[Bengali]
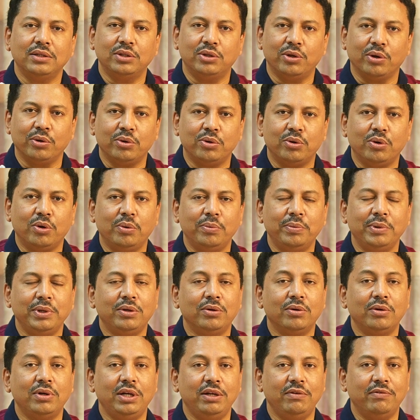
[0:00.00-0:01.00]
দক্ষ
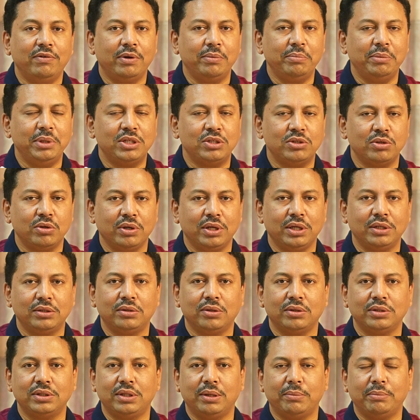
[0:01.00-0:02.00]
অভিজ্ঞ লিভার বিশেষজ্ঞের
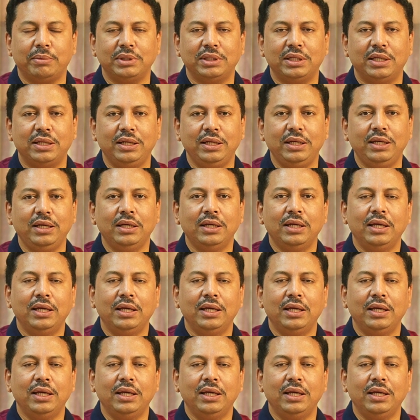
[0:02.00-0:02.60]
তত্ত্বাবধানে